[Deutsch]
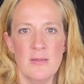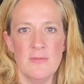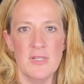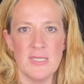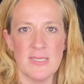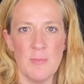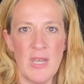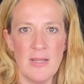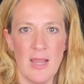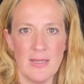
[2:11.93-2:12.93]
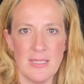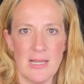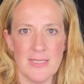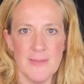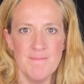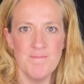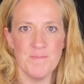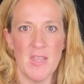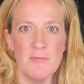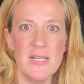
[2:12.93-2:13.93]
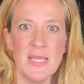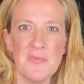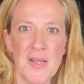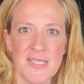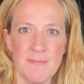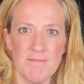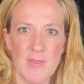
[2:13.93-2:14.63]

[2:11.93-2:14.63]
Willst es am Ende gar nicht lassen? Will dich fassen,